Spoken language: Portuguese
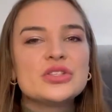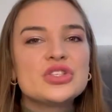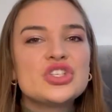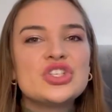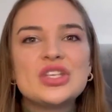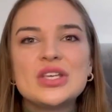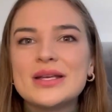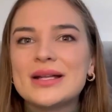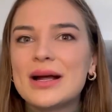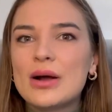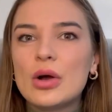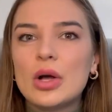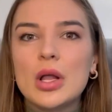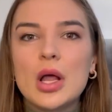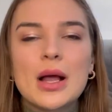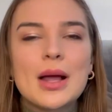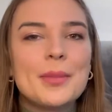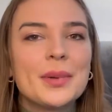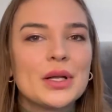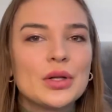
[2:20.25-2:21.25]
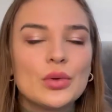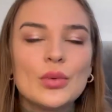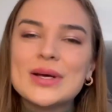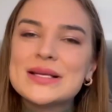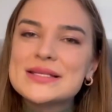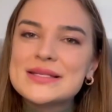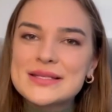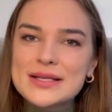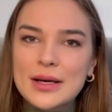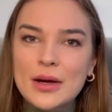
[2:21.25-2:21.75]
tira, coloca para
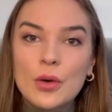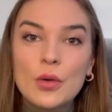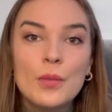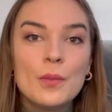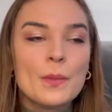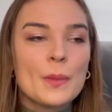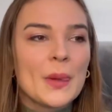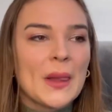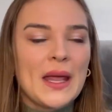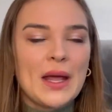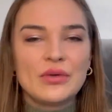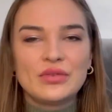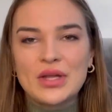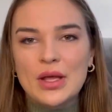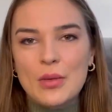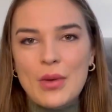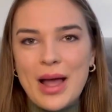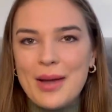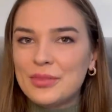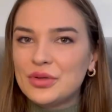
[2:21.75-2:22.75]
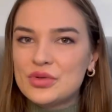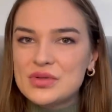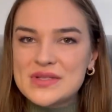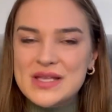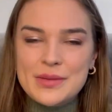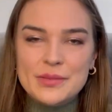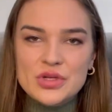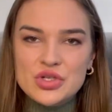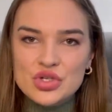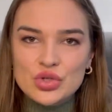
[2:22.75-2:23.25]
doação. Eu tenho o hábito
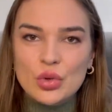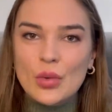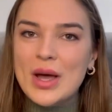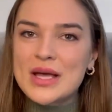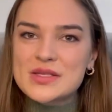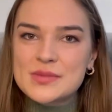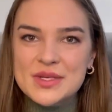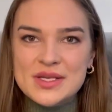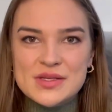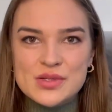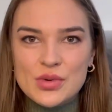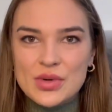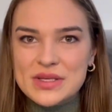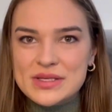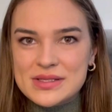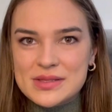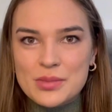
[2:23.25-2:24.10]
sempre de doar as minhas coisas,